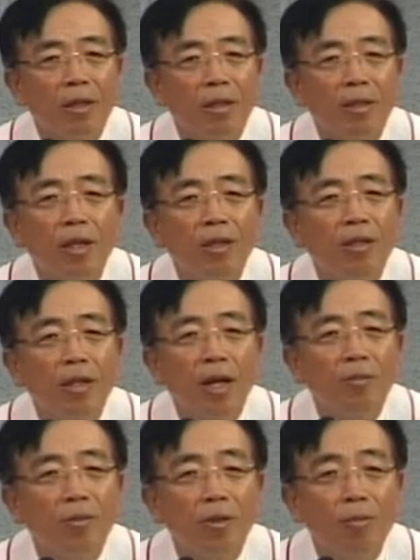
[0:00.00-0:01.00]
그렇게 큰
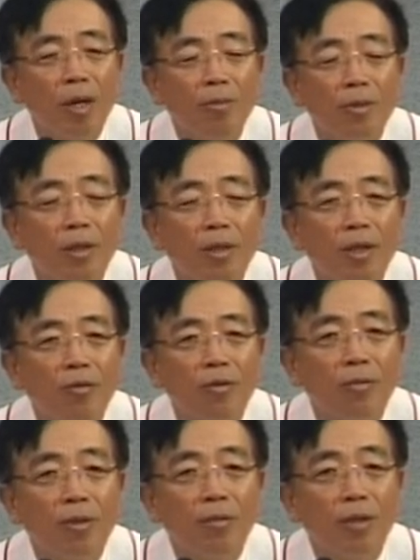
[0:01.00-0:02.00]
감동이 마음속에 일어날 수
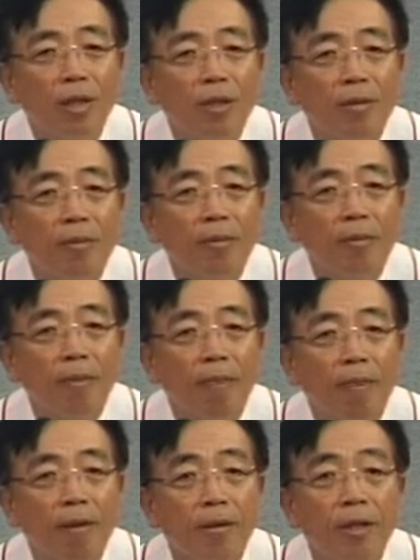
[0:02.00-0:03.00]
없습니다.
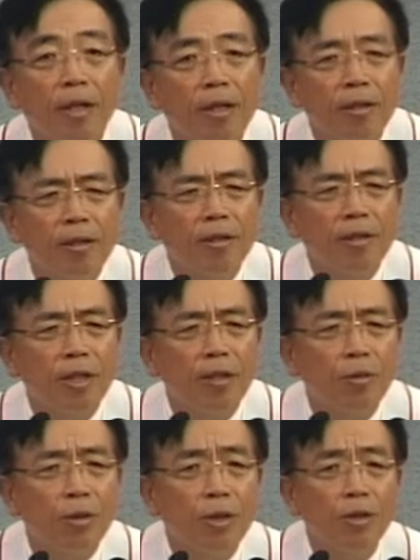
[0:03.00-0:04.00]
예, 그 책을
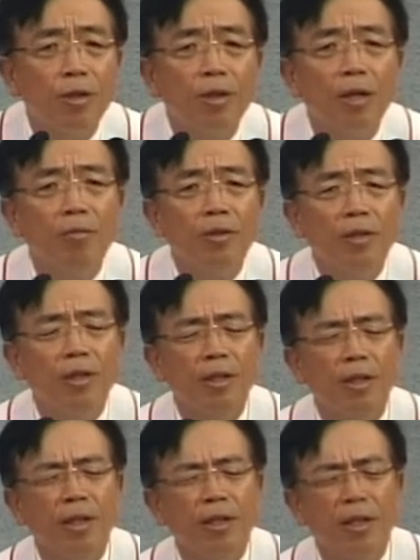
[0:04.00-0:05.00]
통해서 영양분을
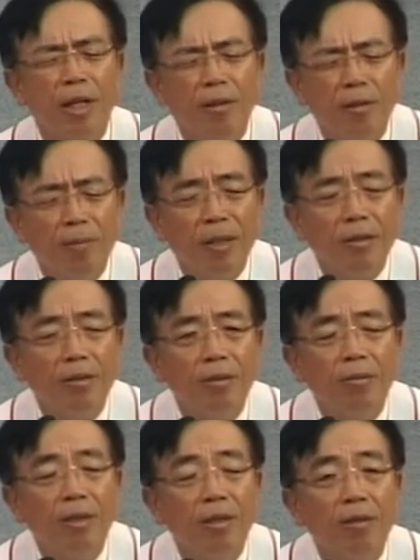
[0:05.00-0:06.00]
잔뜩 받은
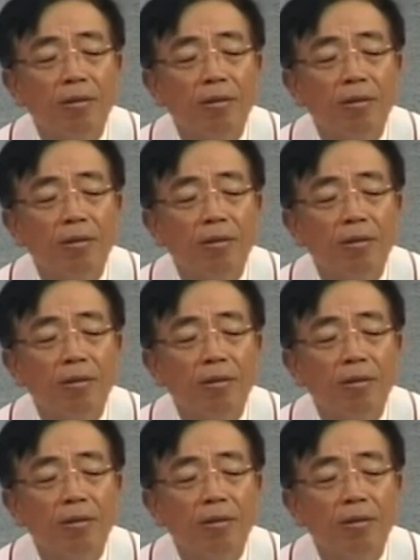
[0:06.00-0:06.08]
겁니다.